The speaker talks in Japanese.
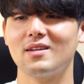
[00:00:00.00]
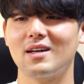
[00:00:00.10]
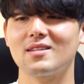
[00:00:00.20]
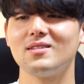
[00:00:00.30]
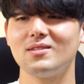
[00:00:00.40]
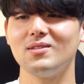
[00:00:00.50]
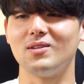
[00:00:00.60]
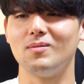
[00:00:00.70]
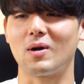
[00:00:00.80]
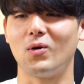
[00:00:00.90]
からする
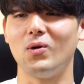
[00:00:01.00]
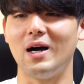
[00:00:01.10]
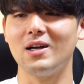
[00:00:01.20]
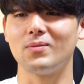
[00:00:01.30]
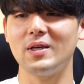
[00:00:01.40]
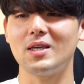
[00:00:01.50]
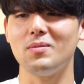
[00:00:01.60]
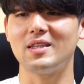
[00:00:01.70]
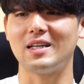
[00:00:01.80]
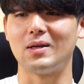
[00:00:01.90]
と、まあ、こうあるべ
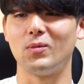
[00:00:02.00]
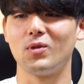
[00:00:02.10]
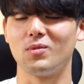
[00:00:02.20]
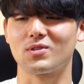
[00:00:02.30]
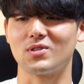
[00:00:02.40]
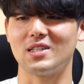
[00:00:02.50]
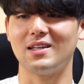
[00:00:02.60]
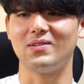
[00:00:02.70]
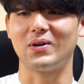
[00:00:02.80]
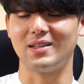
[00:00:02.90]
きみたいなものも少し
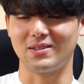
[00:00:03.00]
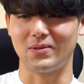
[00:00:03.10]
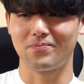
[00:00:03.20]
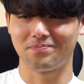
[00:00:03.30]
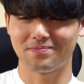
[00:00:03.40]
あるのかなと